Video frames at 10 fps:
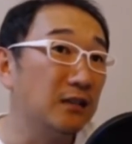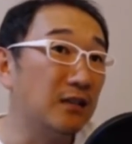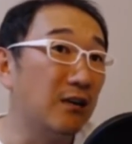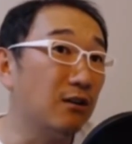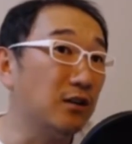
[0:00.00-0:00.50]

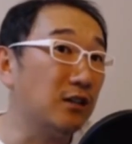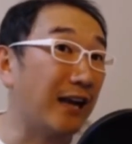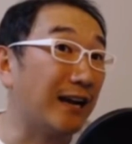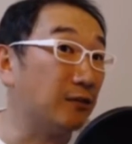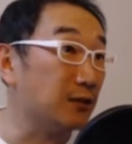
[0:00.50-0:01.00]
자 여기서 이제
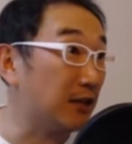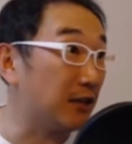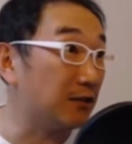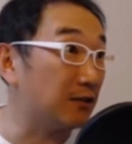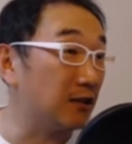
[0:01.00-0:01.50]

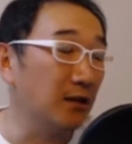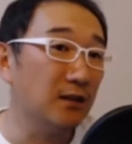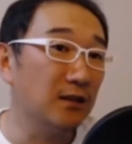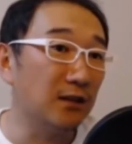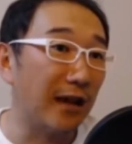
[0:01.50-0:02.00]
다가서잖아요, 그죠?
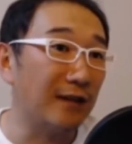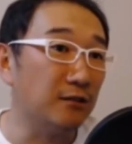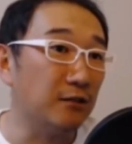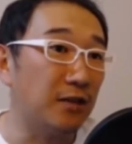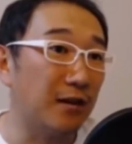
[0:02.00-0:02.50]

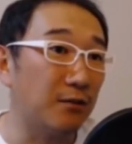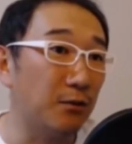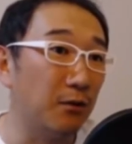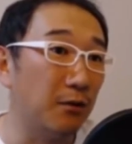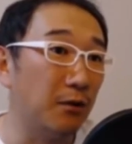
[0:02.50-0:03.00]
다가서지
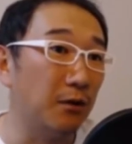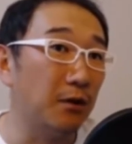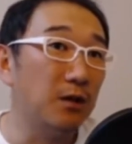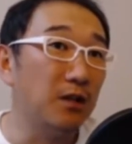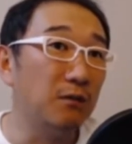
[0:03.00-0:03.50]

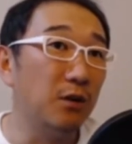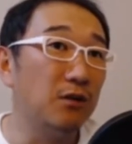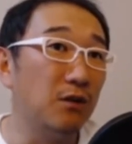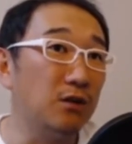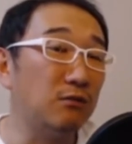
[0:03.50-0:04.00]
않고 뭐
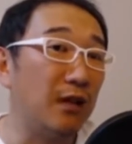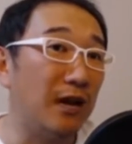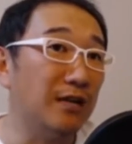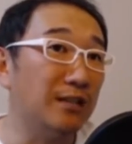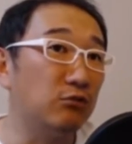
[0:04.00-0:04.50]
이런 식으로
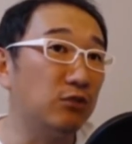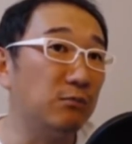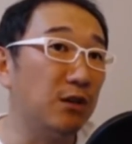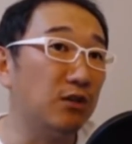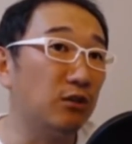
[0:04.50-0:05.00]
날짜
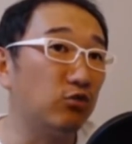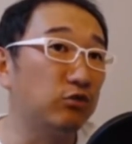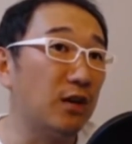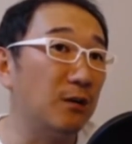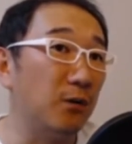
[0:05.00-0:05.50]
두시면은 이거
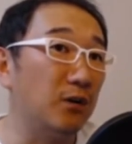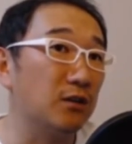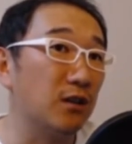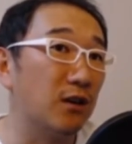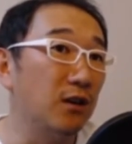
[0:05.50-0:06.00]
두 칸을
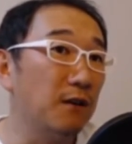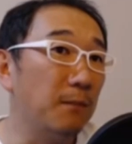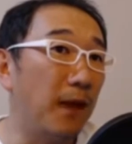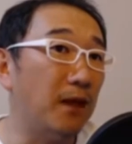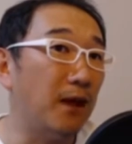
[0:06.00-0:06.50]
벌려서
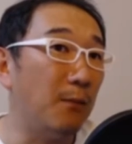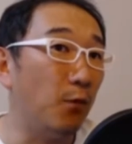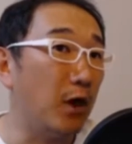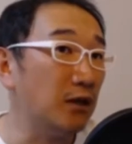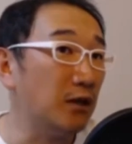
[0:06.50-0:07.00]
베개
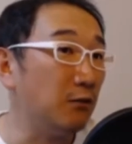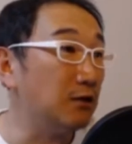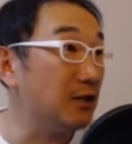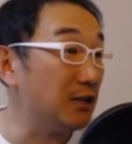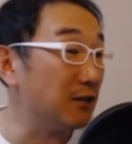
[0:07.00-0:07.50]
모양이
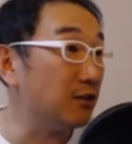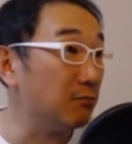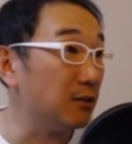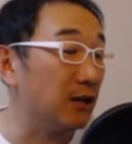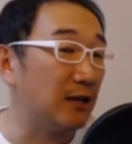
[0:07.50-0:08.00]
굉장히
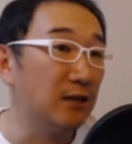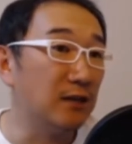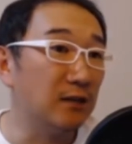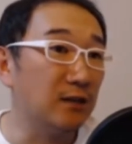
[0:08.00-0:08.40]
이상적입니다.